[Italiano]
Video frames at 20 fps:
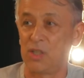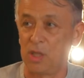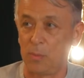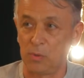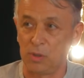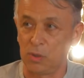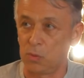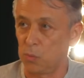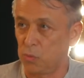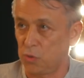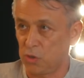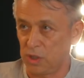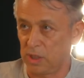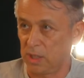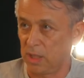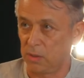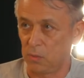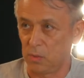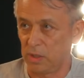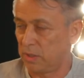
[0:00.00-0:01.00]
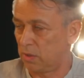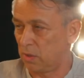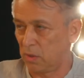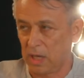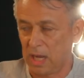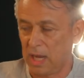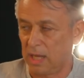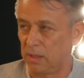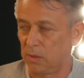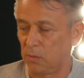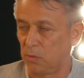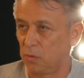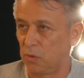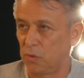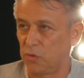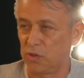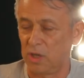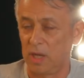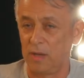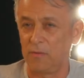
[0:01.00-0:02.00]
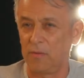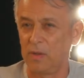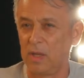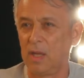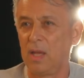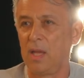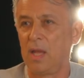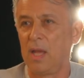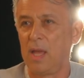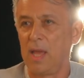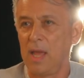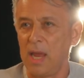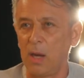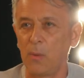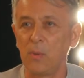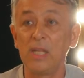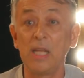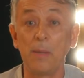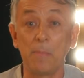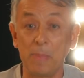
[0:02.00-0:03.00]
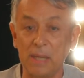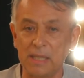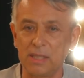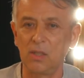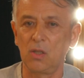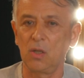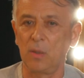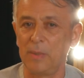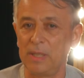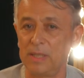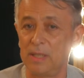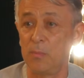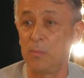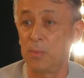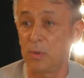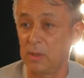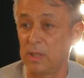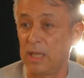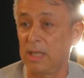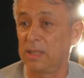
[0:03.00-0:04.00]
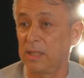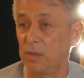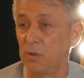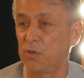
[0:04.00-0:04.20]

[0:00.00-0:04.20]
diciamo di cucina di un ristorante o di uno chef. E quindi è particolarmente importante